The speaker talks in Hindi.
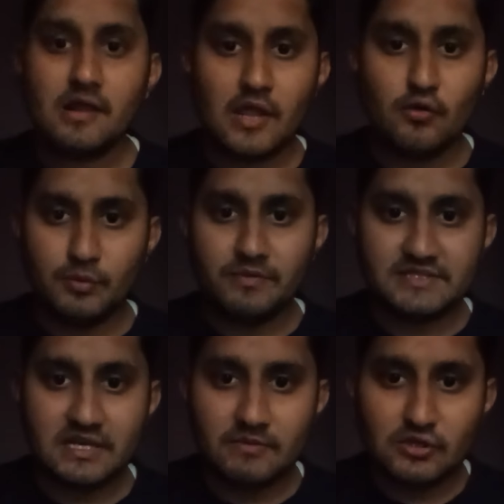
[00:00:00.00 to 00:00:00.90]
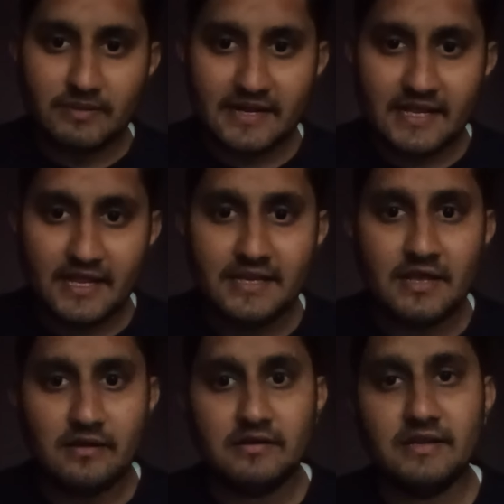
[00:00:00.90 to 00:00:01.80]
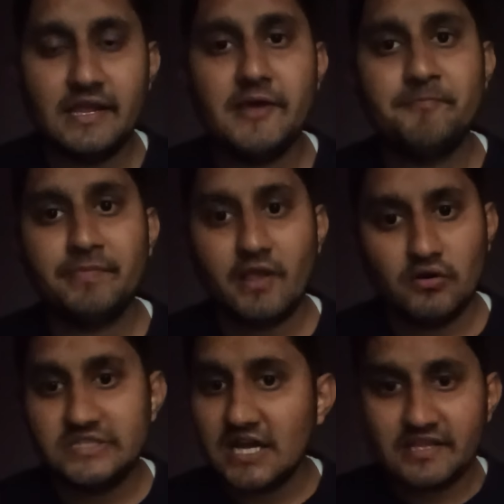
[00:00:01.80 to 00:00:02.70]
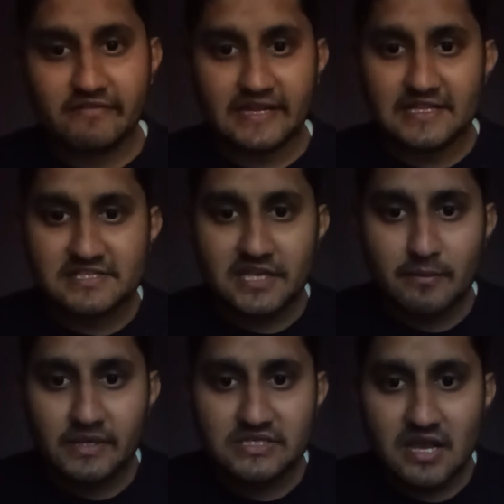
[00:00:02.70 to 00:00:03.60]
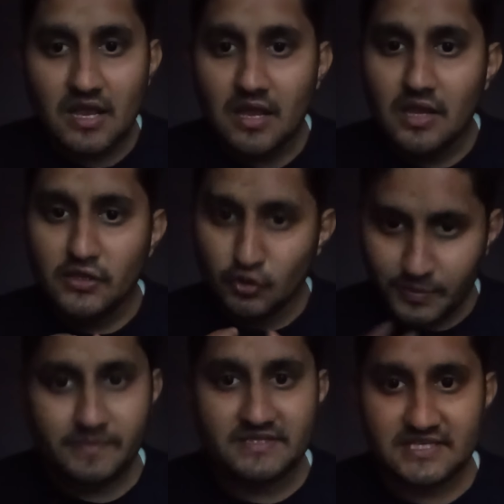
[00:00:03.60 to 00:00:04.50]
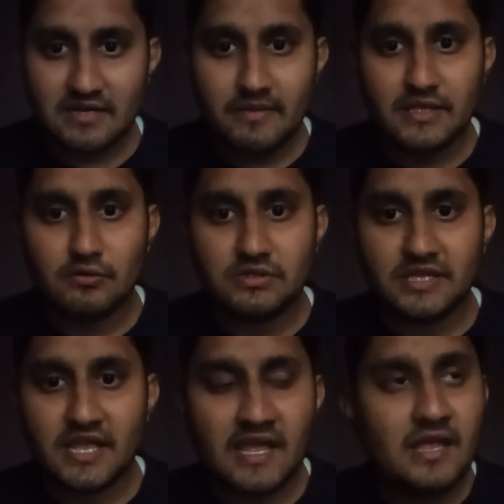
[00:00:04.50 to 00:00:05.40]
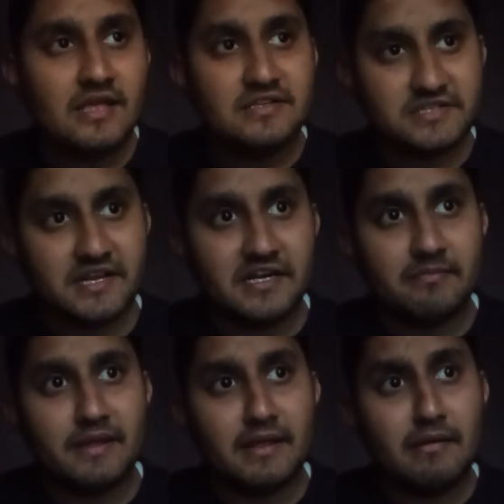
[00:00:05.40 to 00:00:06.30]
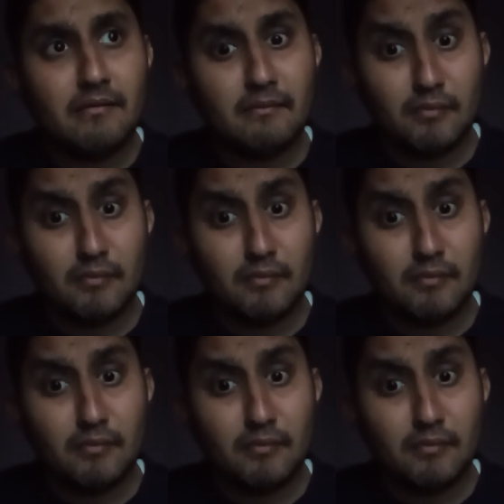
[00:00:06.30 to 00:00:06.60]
या यू पी भी तो भरेगा ही ना ठीक है और ज़्यादा वैकेंसी हमेशा यू पी में ही होती हैं स्टेट में